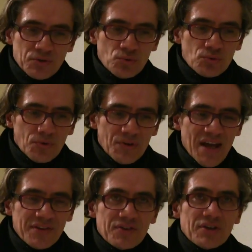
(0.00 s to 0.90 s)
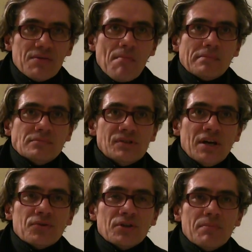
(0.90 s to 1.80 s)
se tu non entri
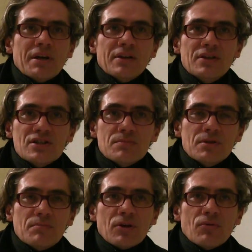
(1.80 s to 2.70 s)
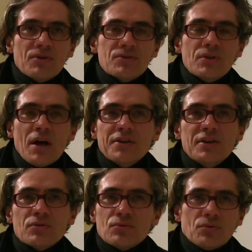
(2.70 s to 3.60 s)
dentro dei meccanismi
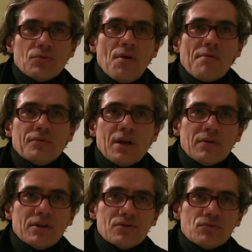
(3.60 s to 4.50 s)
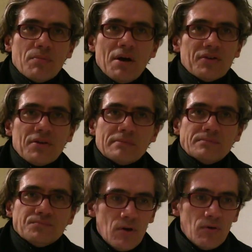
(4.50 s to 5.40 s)
preconfezionati, tu non, non arrivi da nessuna parte.
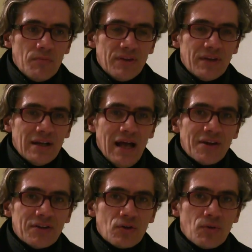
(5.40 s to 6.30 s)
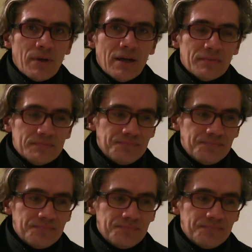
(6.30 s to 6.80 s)
Eh, mettere l'arte come